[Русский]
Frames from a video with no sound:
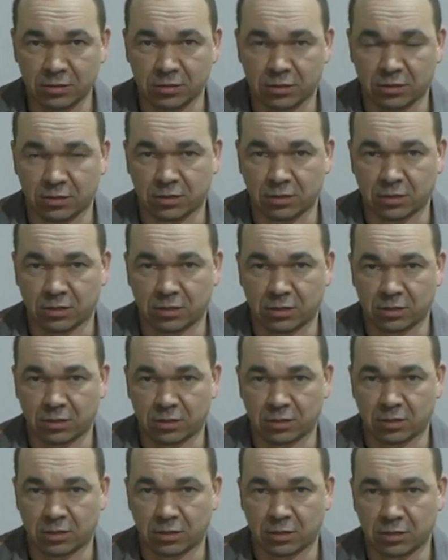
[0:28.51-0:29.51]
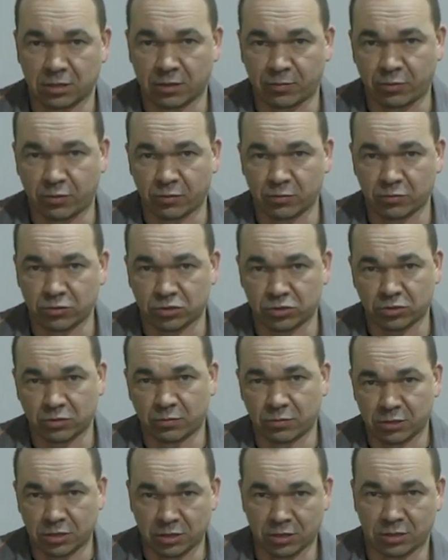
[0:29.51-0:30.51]
Э, напомню, что
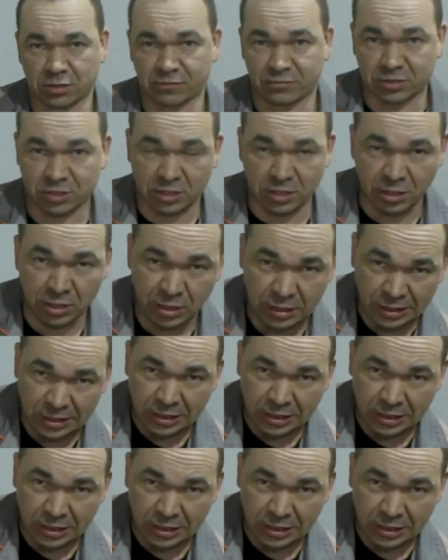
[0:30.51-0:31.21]
мы делали вчера.